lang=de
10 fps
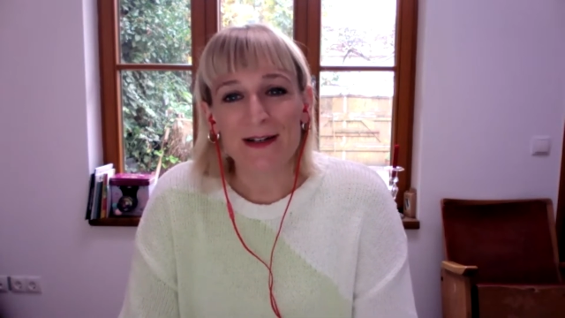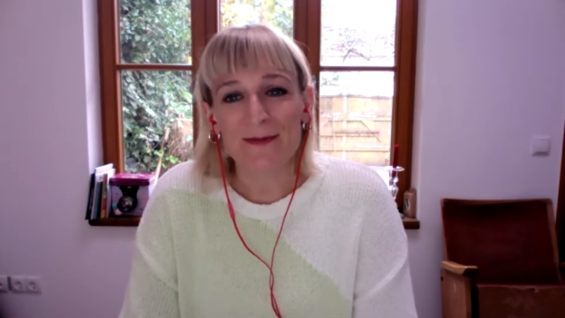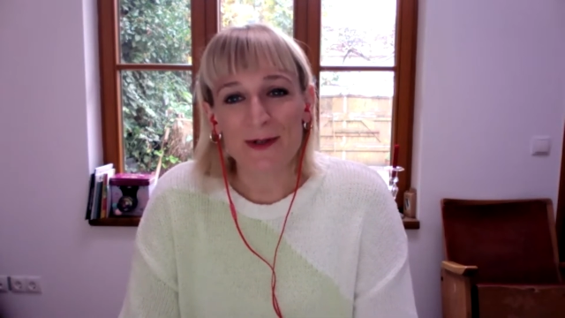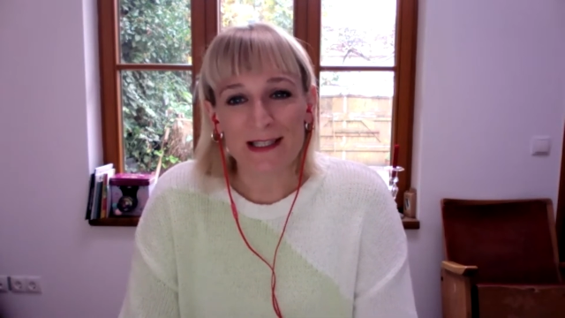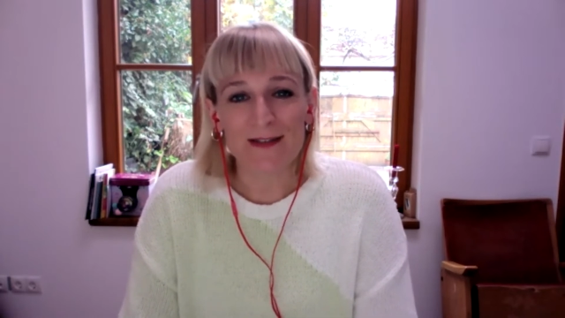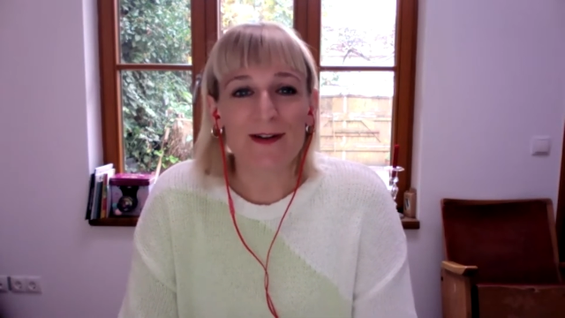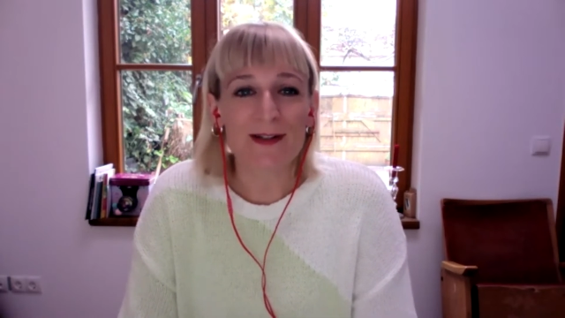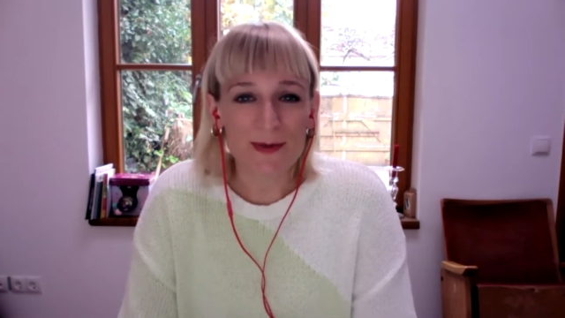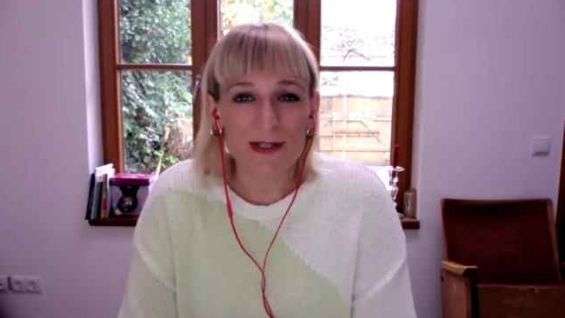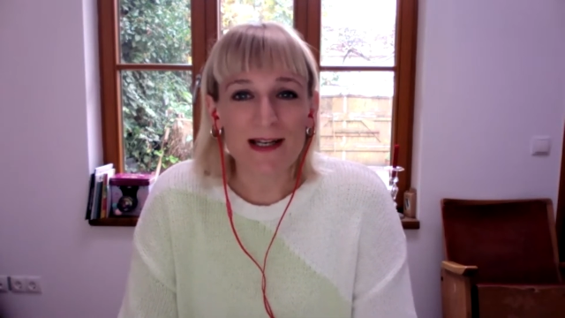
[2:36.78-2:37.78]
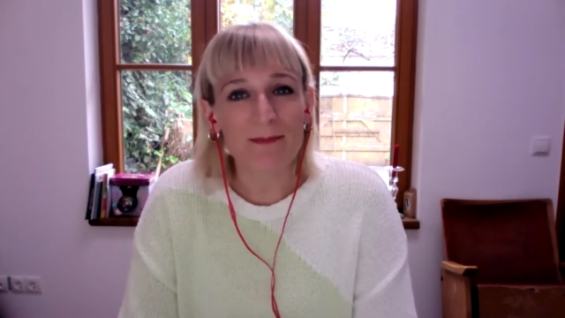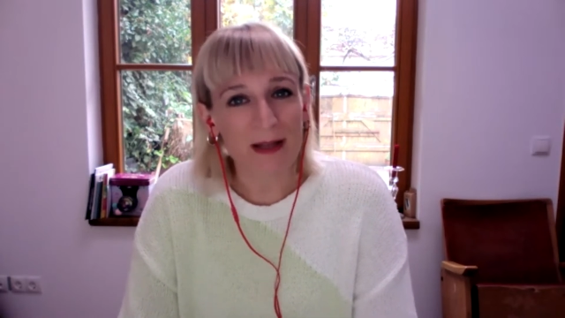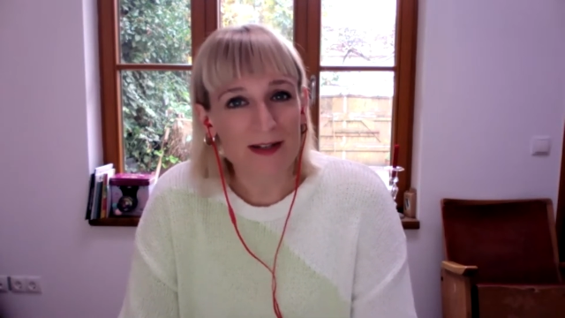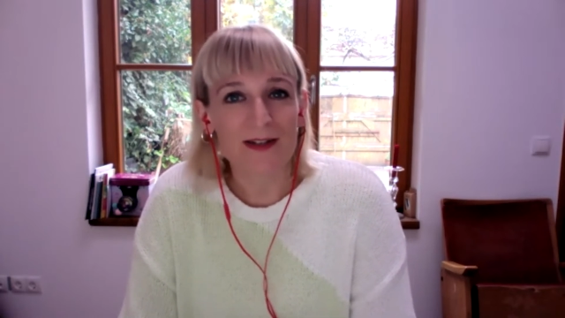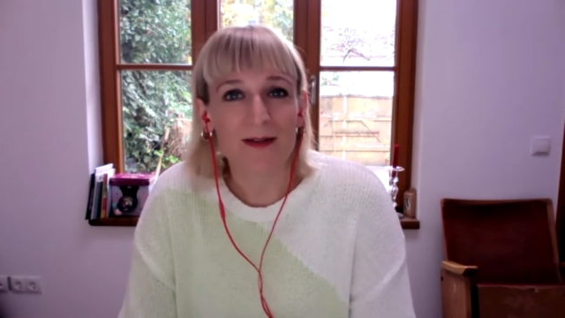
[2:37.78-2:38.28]
wo ich dann versucht habe,
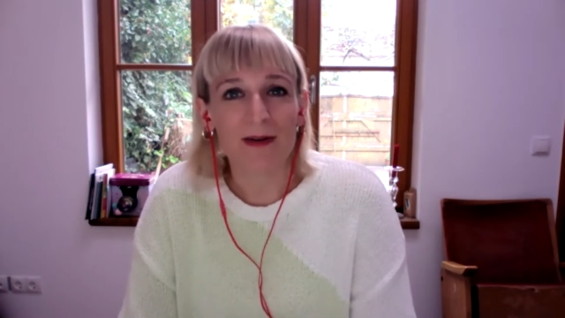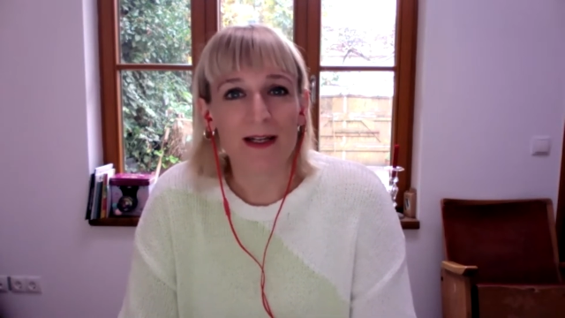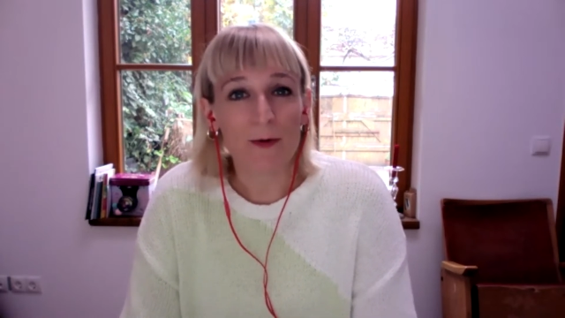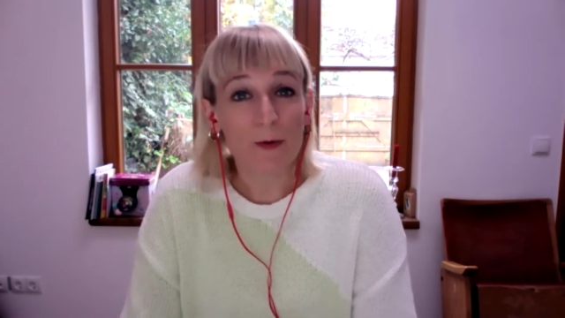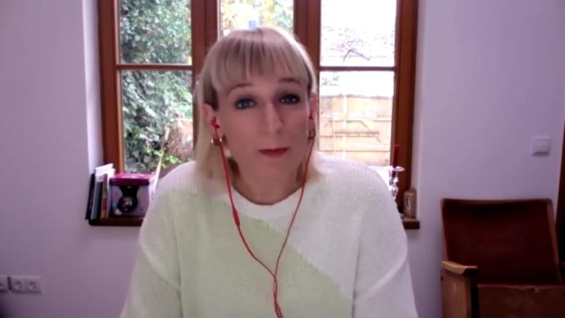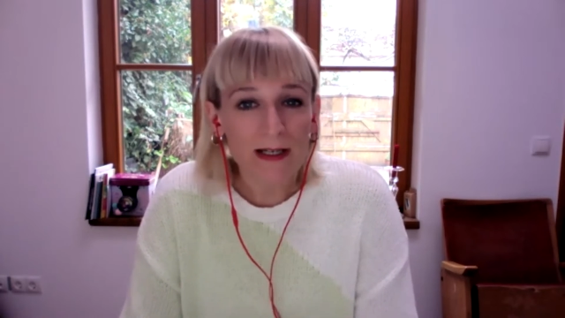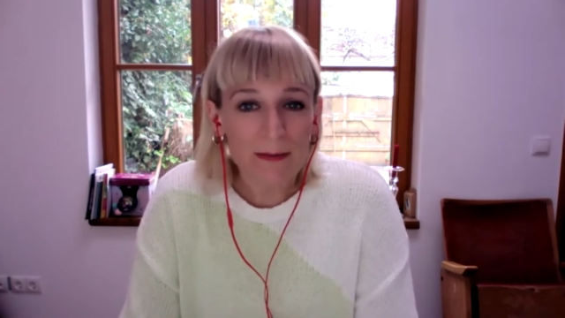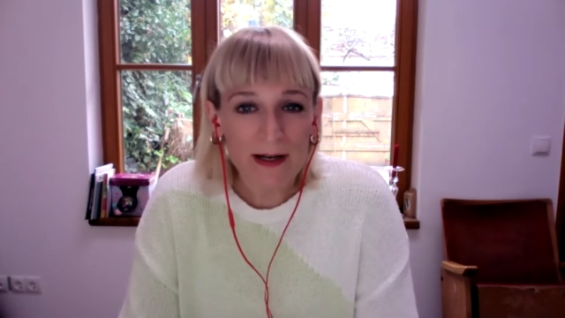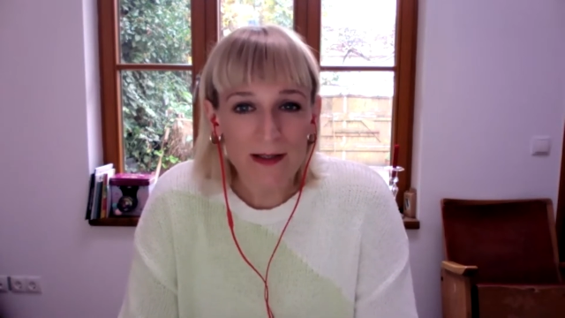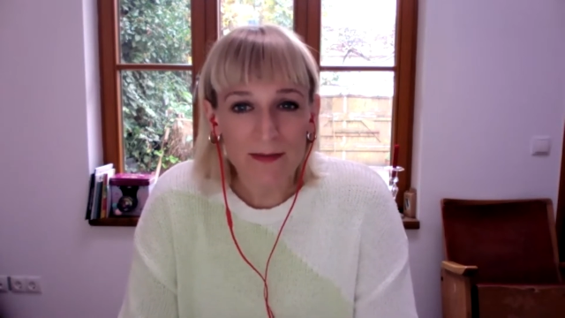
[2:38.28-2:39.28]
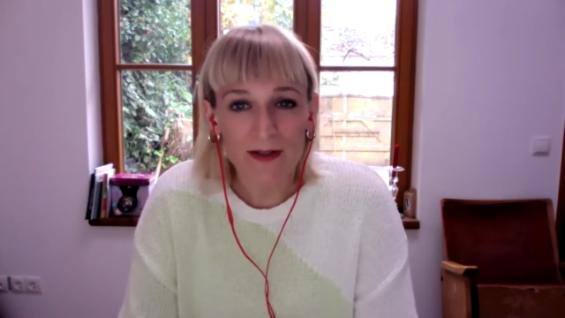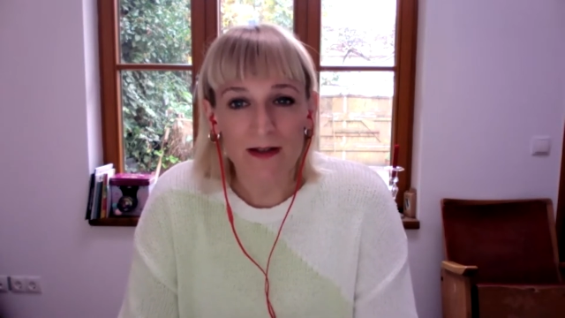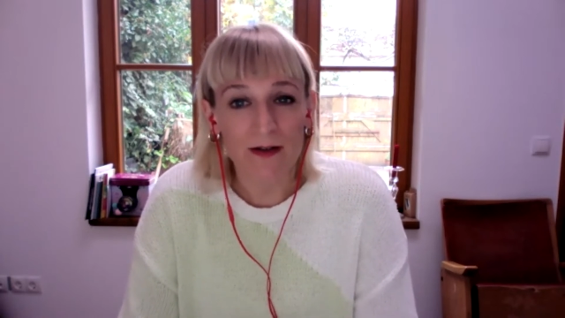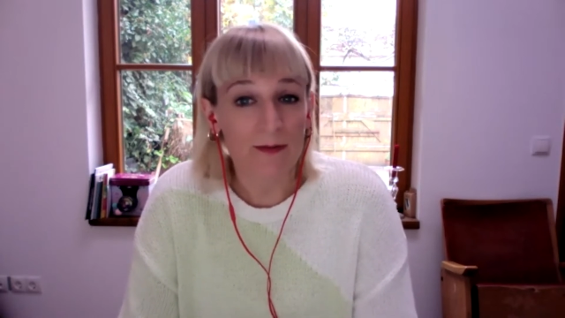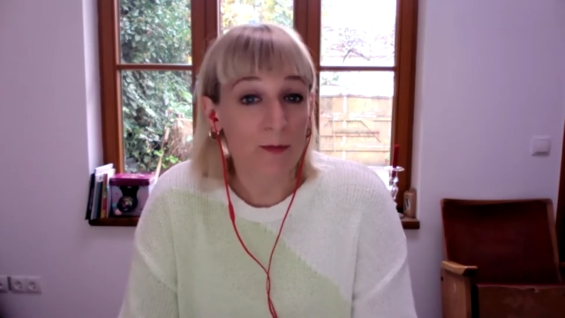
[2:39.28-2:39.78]
Menschen in meiner unmittelbaren Be ähm,